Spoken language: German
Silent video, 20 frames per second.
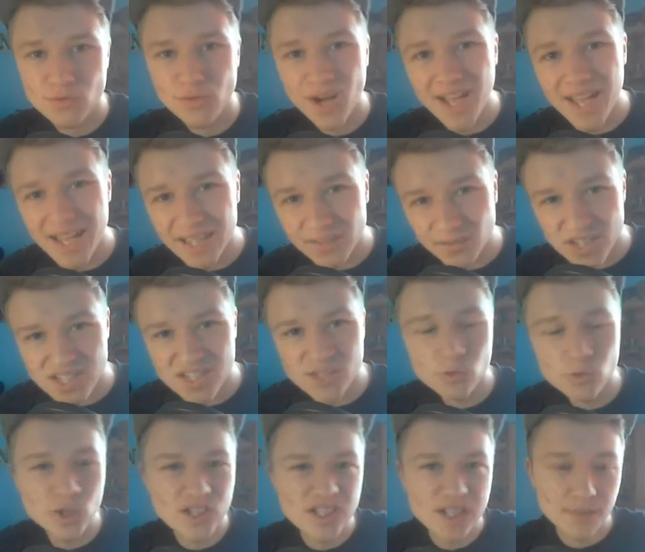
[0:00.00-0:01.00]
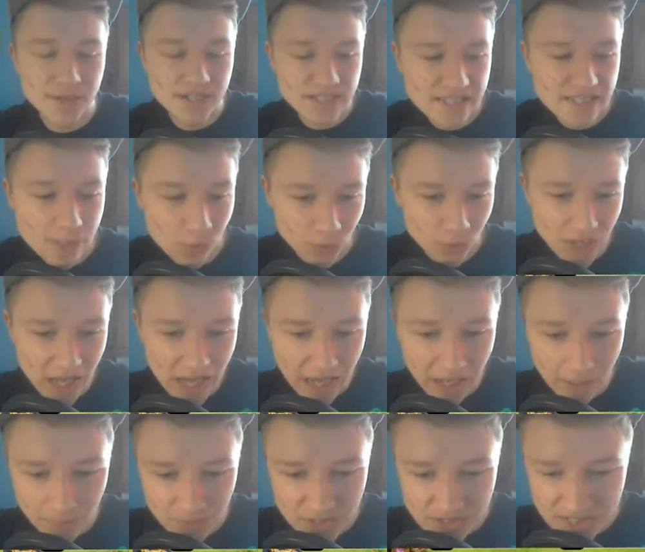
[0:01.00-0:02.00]
War etwas kurz, aber das liegt auch
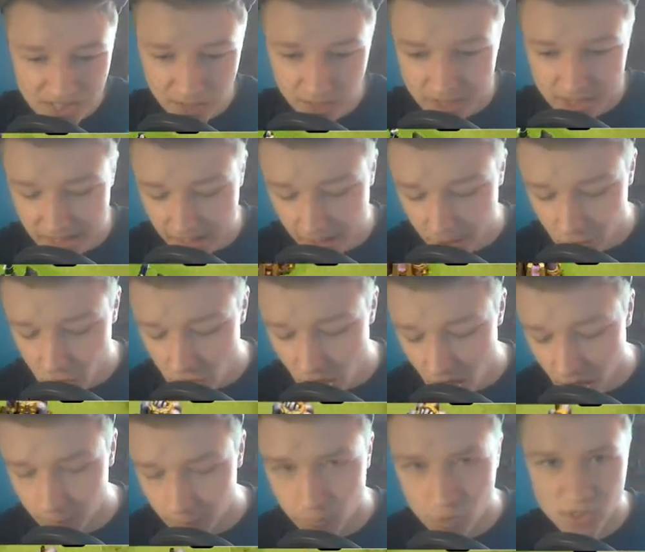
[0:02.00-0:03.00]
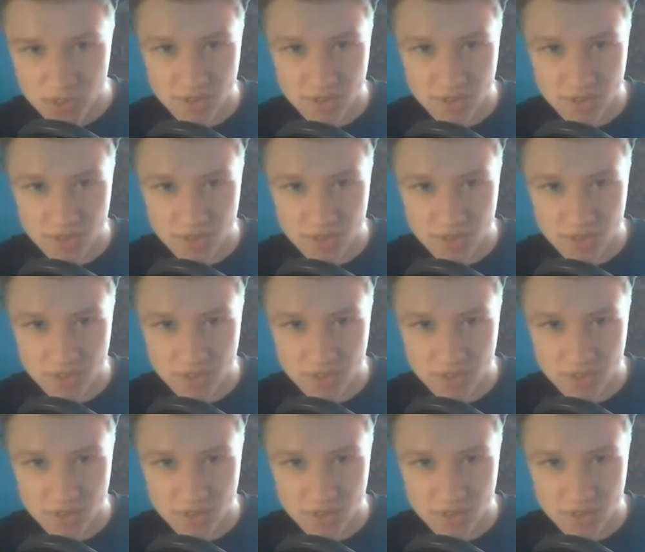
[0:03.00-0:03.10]
daran, dass ich etwas angeschlagen bin.